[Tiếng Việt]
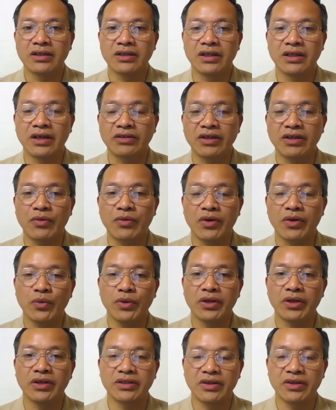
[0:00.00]
theo theo cái
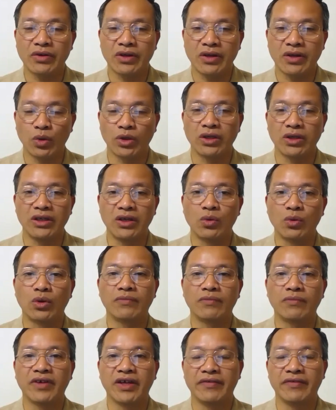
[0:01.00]
quy theo cái luật điều luật
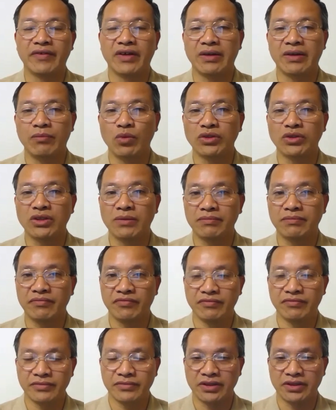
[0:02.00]
về về mua dâm
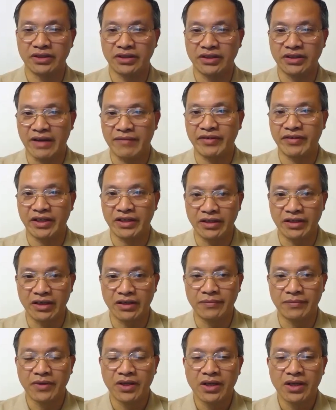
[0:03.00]
trẻ em vị thành niên